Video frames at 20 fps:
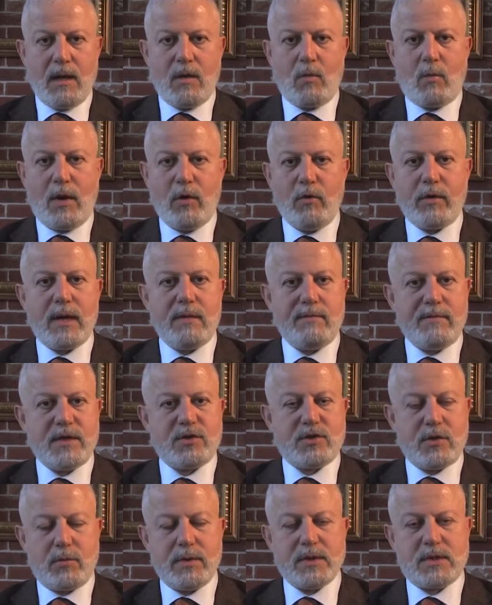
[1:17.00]
Qualora
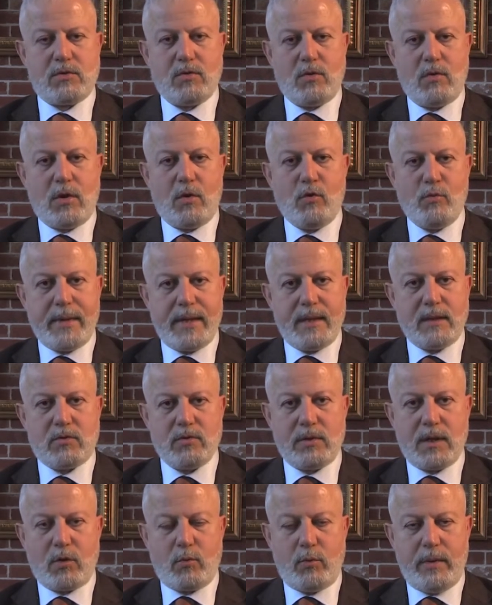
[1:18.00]
invece questo
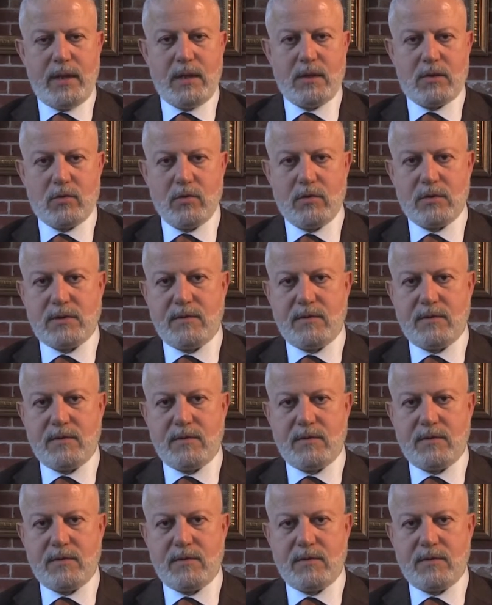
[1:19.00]
aumento del quinto